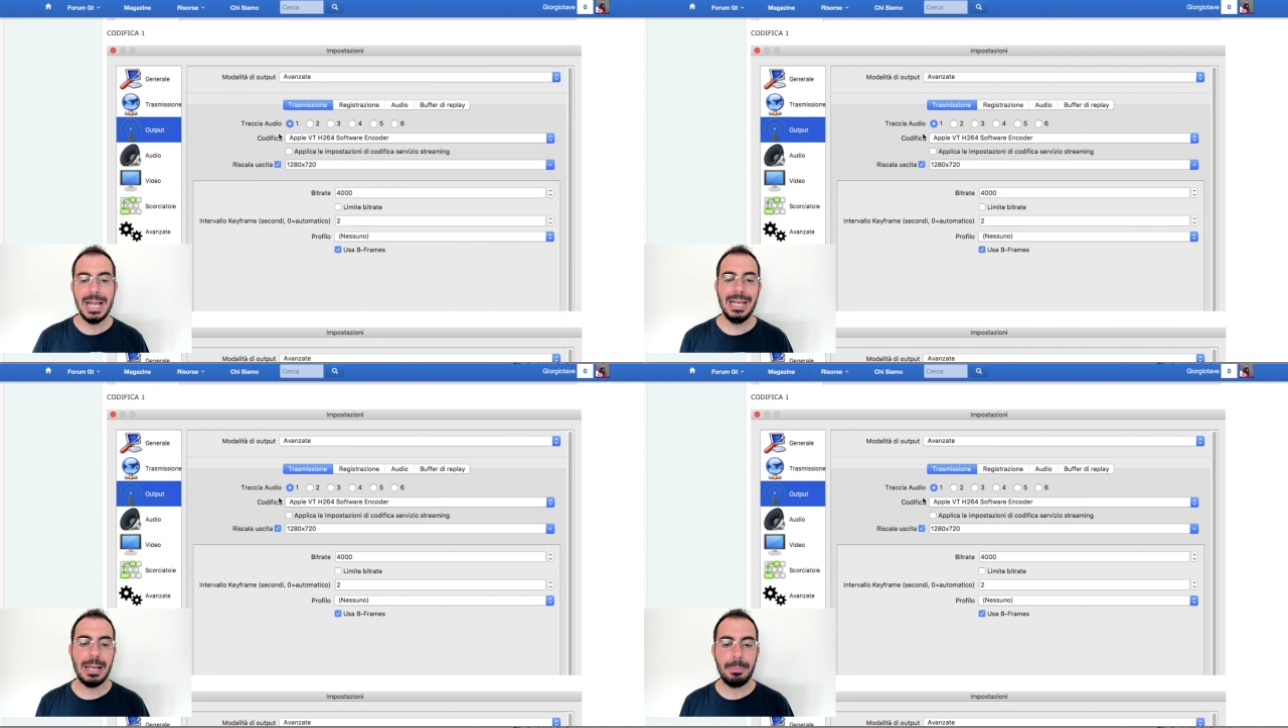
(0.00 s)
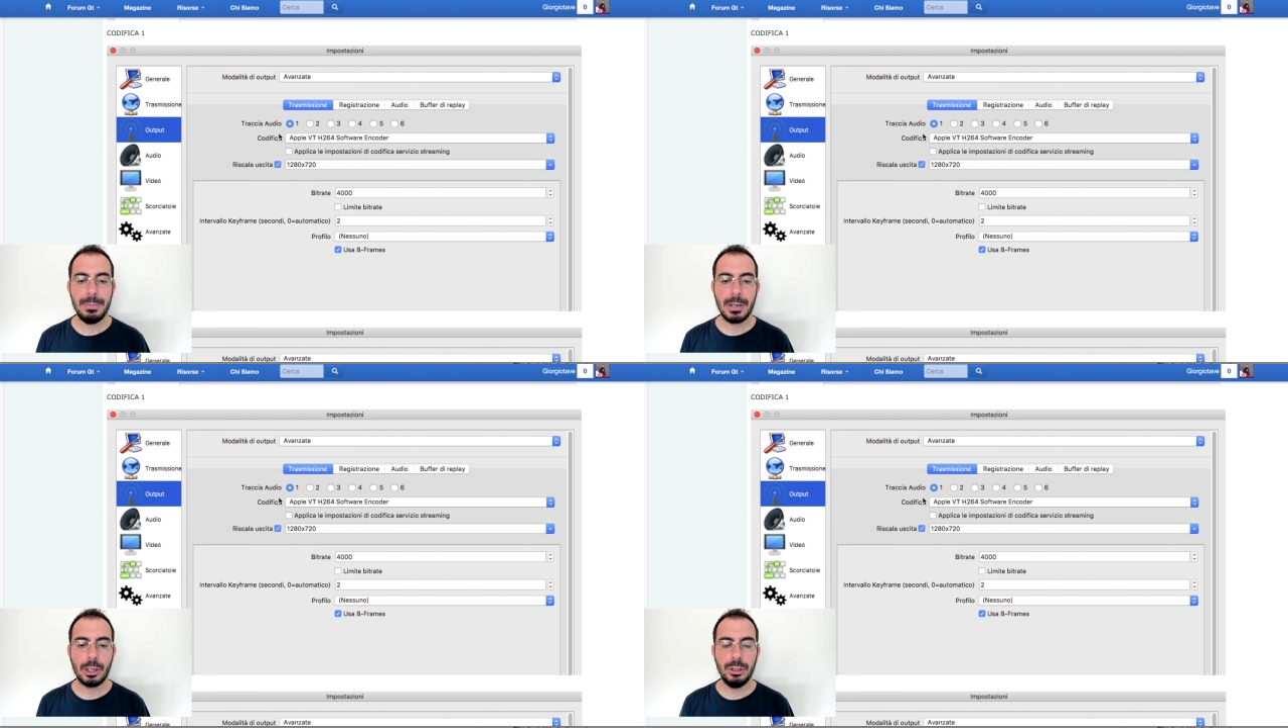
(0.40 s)
la
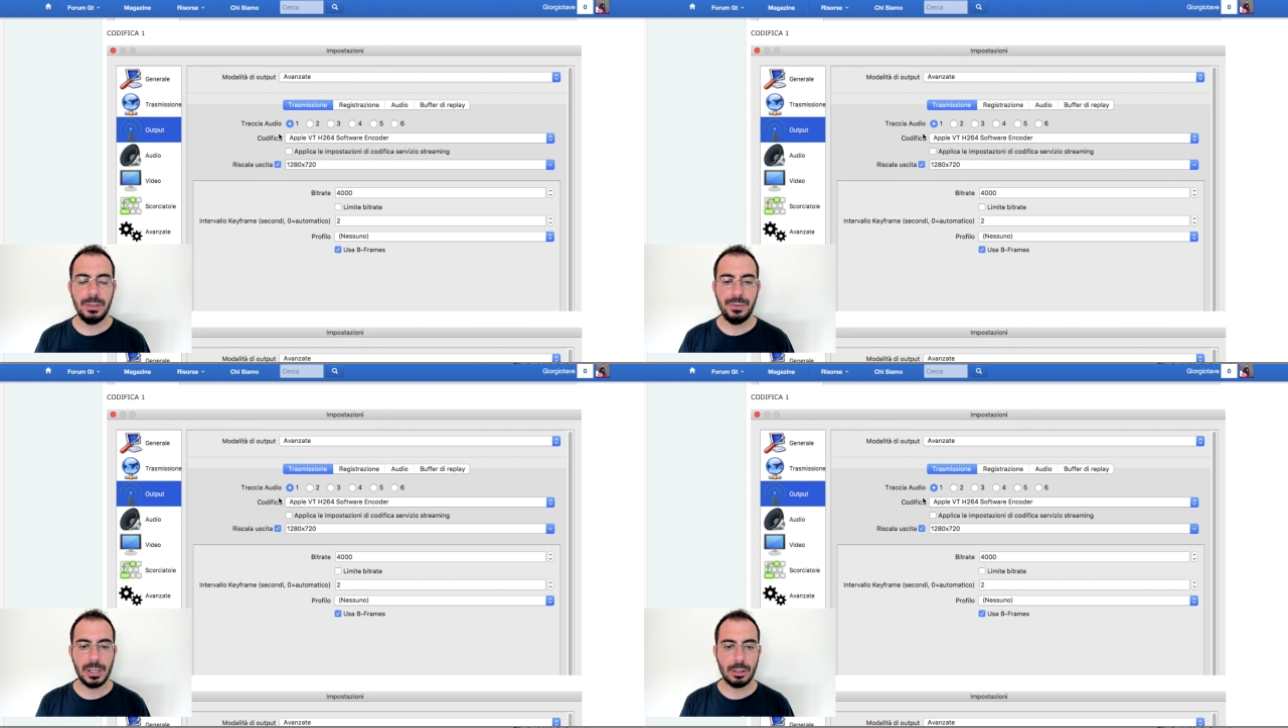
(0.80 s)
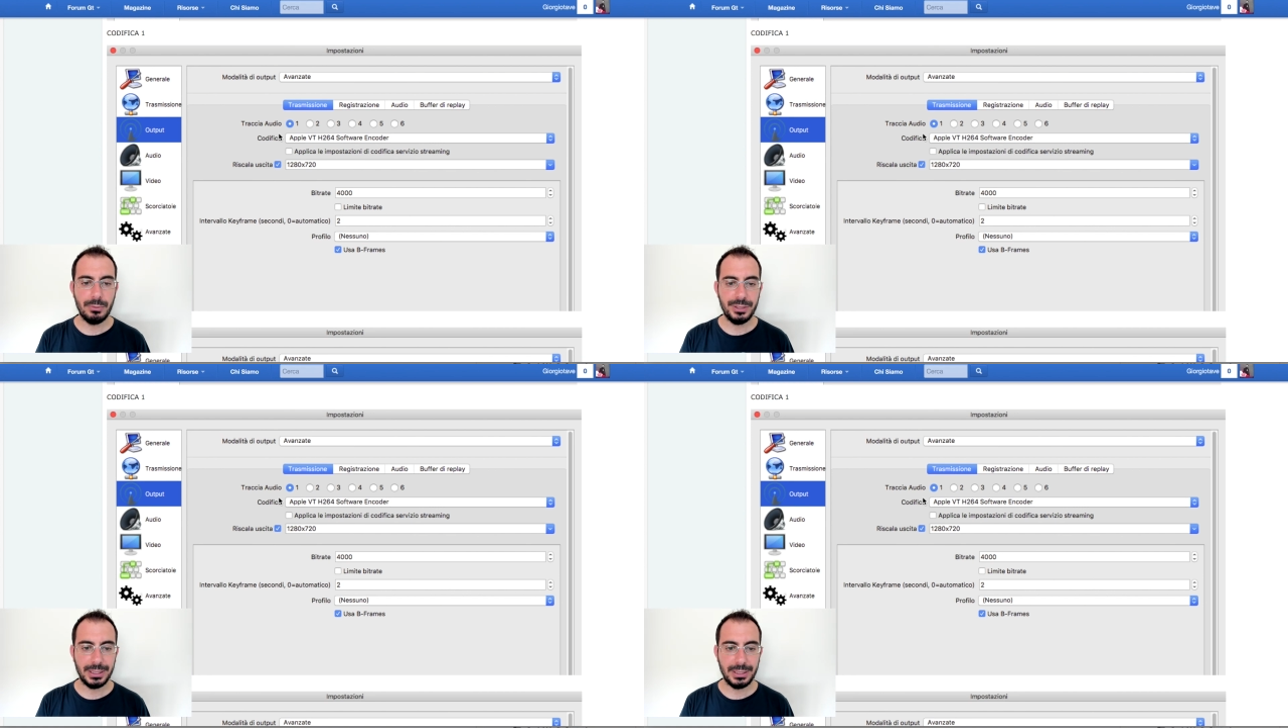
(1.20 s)
prima codifica come
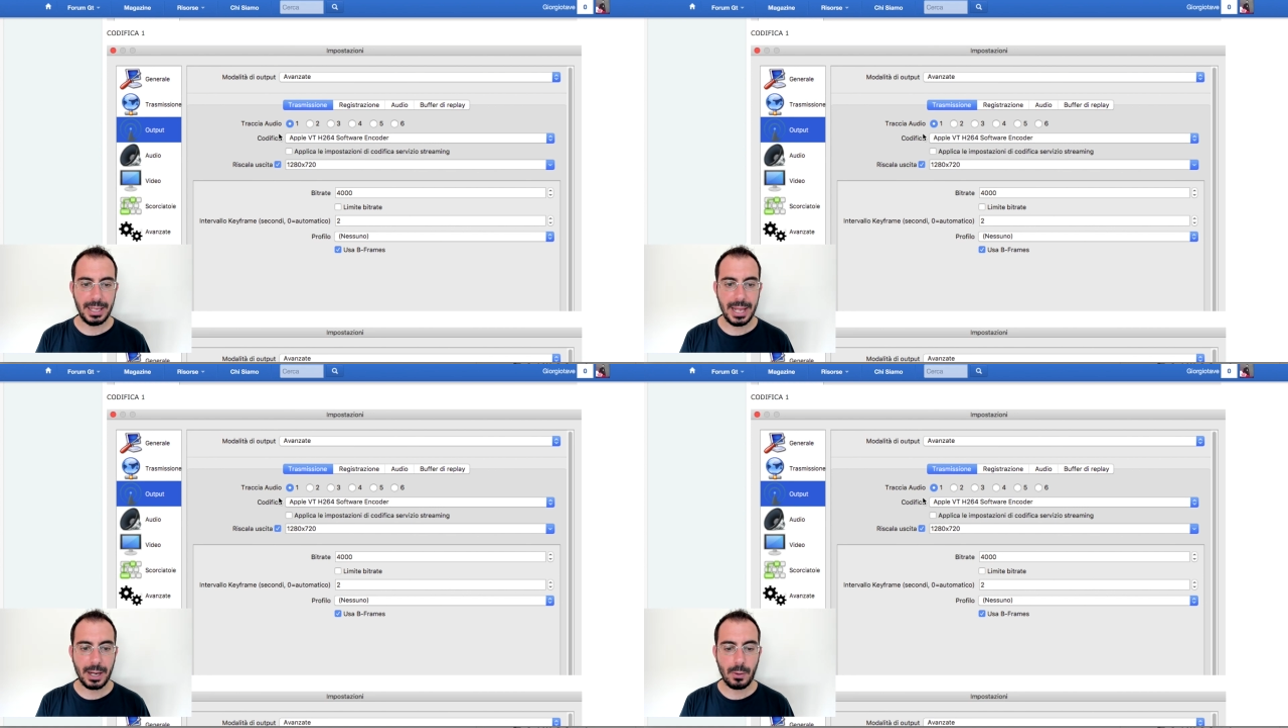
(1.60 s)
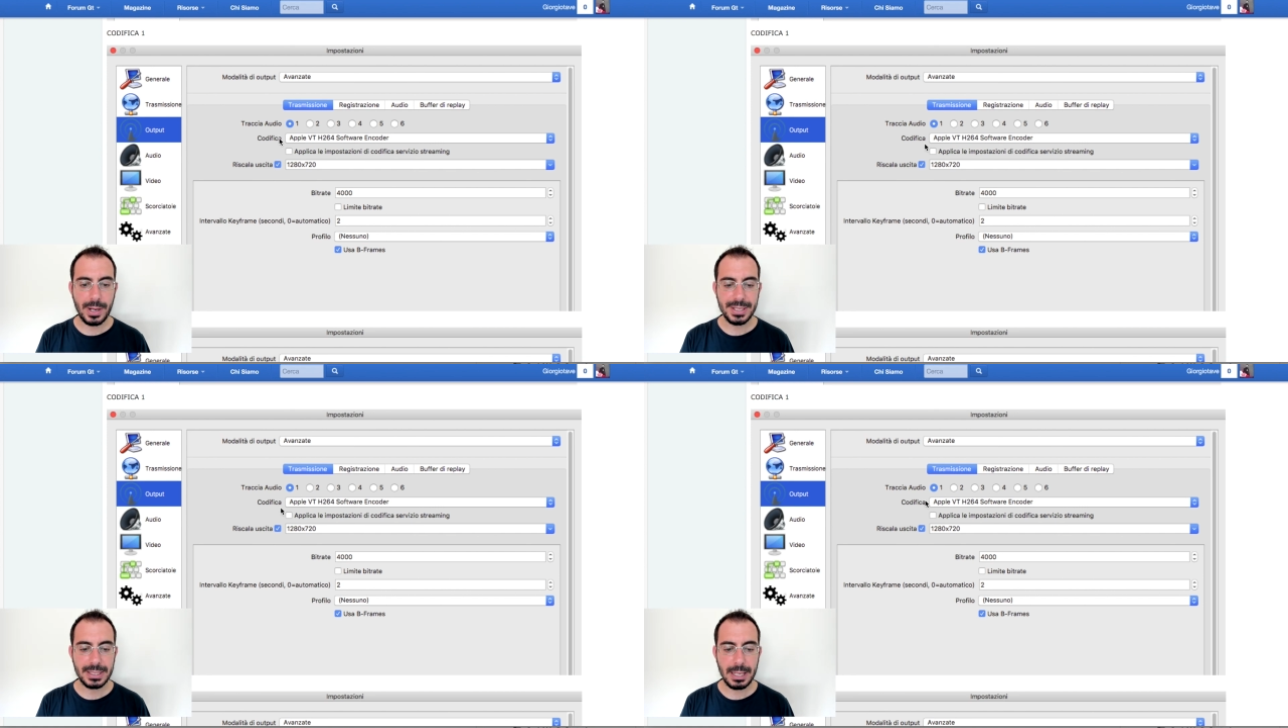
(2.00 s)
vedete è
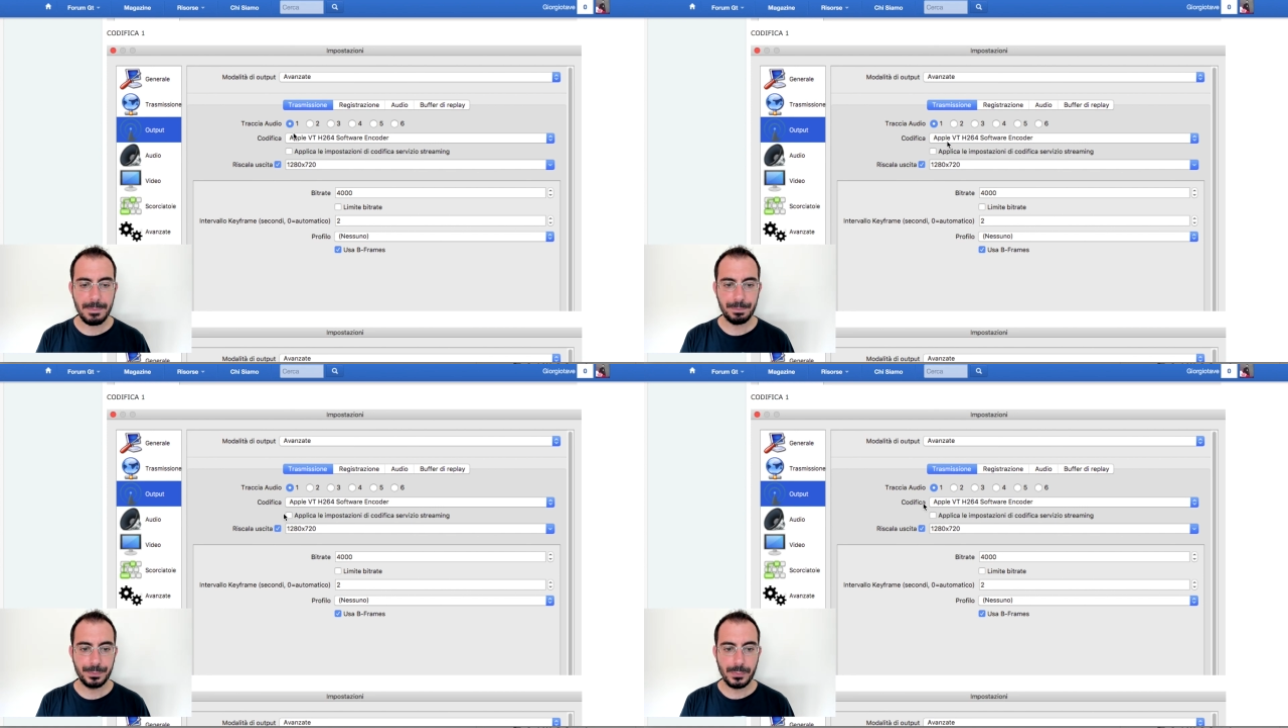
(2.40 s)
questa